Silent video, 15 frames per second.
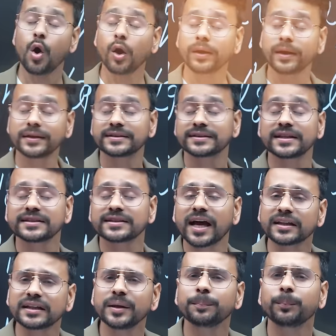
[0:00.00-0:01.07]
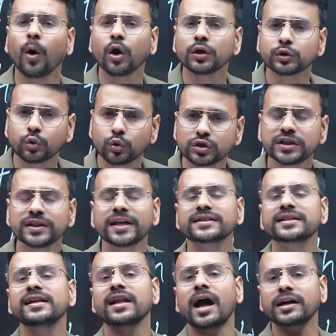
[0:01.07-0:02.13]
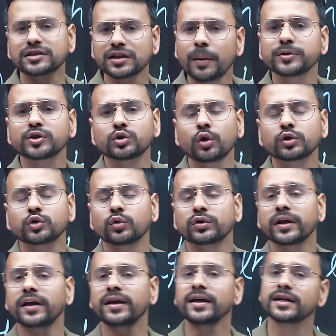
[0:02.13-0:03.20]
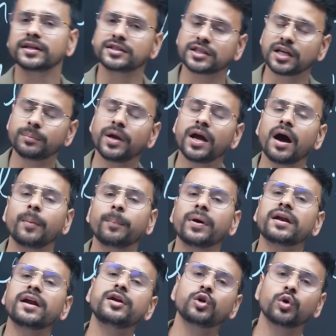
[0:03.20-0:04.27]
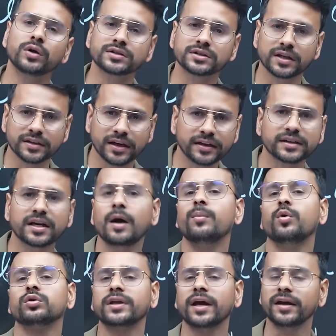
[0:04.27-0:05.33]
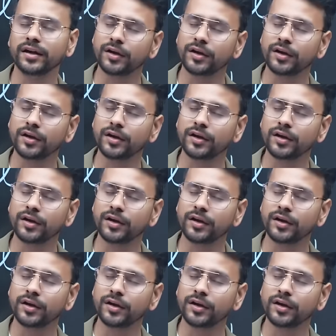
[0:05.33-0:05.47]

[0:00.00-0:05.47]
और इसके साथ ही बहुत कुछ ही ऐसे लार्ज कैप स्टॉक्स होते हैं जिनमें अपर एंड लोअर सर्किट कम होता है